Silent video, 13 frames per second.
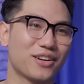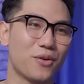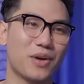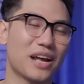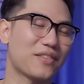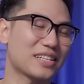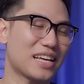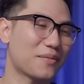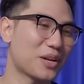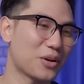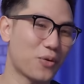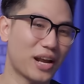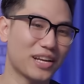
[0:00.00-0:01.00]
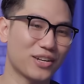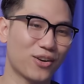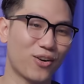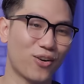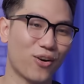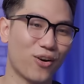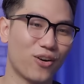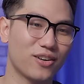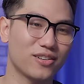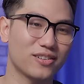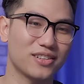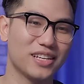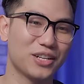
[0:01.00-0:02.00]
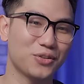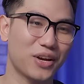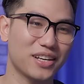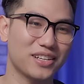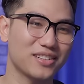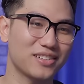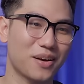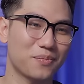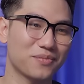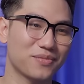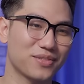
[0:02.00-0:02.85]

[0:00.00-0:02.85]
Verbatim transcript: không ngại va chạm này của anh ấy nó có khiến cho anh gặp